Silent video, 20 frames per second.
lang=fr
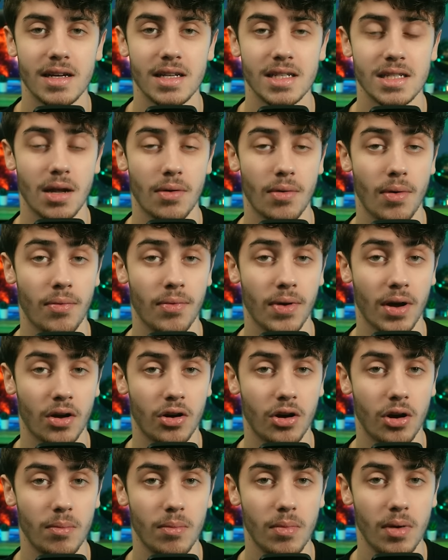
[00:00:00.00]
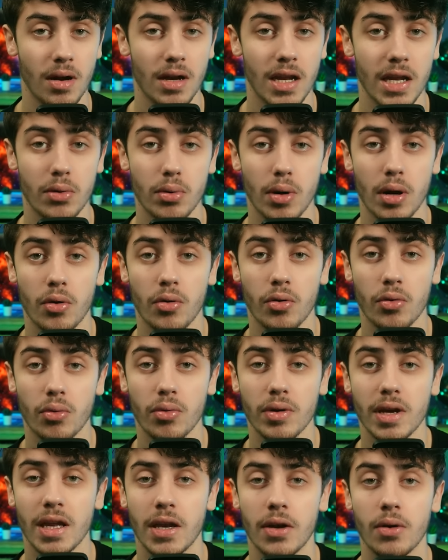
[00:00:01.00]
ça va faire comme l'étoile à
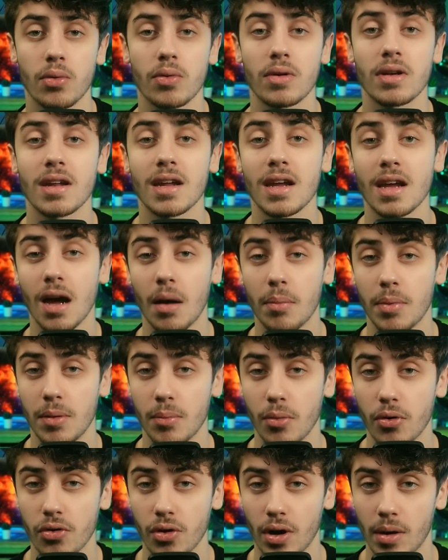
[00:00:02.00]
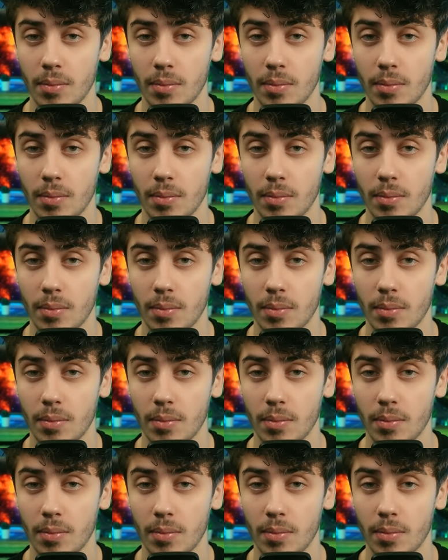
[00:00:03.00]
neutrons qui tourne très rapidement sur